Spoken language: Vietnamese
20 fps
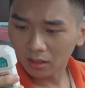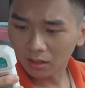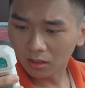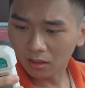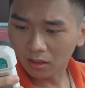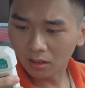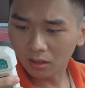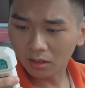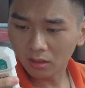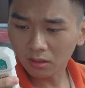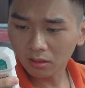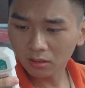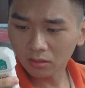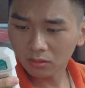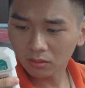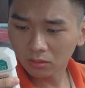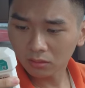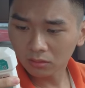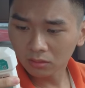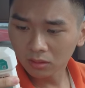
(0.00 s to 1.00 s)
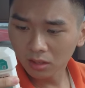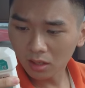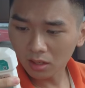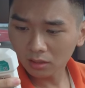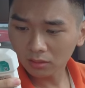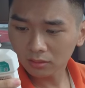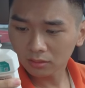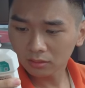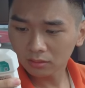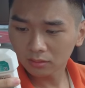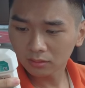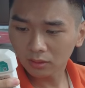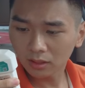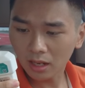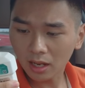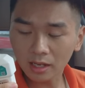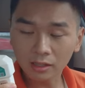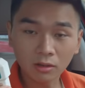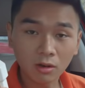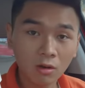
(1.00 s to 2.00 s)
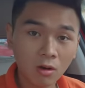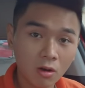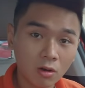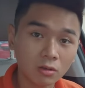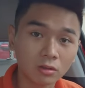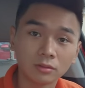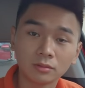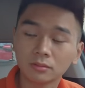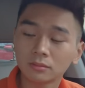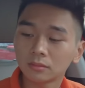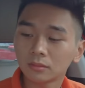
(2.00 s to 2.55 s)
có nước, alcohol.